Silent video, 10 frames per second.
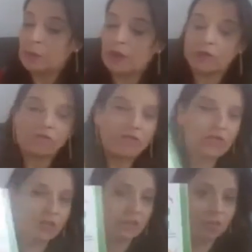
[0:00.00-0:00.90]
A Nova
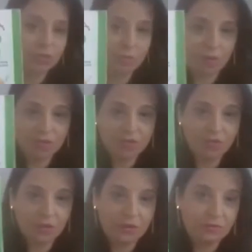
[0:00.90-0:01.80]
Dieta dos Pontos
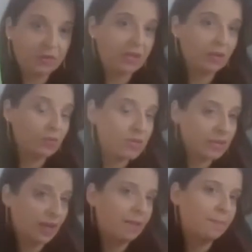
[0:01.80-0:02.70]
foi um livro que eu
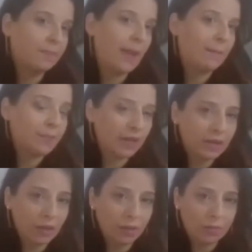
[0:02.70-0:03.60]
usei na época
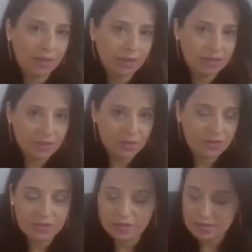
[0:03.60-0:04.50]
que eu emagreci os
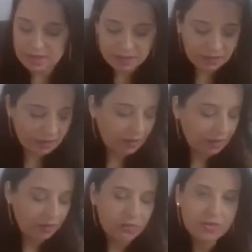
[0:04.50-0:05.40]
16
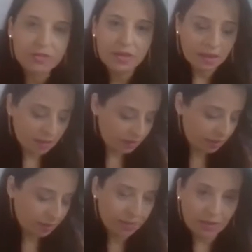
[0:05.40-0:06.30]
quilos,
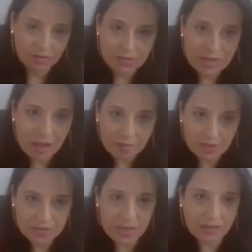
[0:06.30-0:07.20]
que para quem não sabe
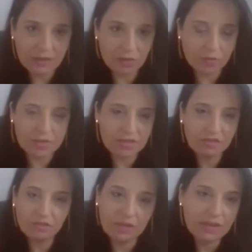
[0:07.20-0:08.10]
eu saí em algumas
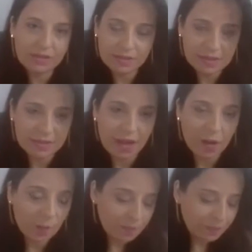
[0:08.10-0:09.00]
revistas
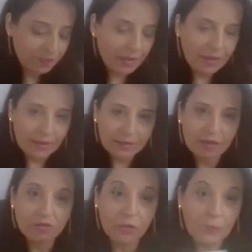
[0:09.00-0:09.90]
tal.
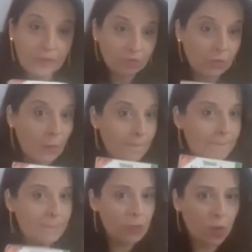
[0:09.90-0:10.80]
Então foi um livro
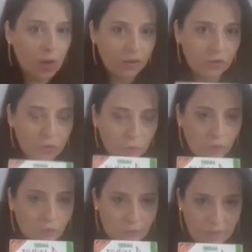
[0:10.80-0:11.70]
muito
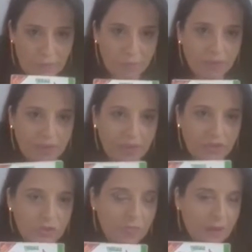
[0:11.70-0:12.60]

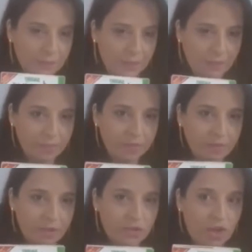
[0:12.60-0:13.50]
importante para mim, que
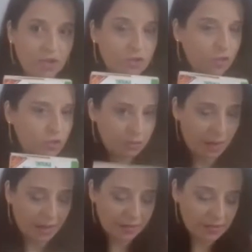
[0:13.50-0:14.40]
me ajudou
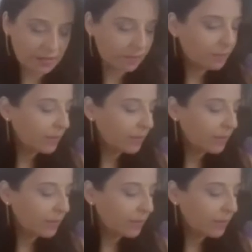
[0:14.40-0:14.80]
demais.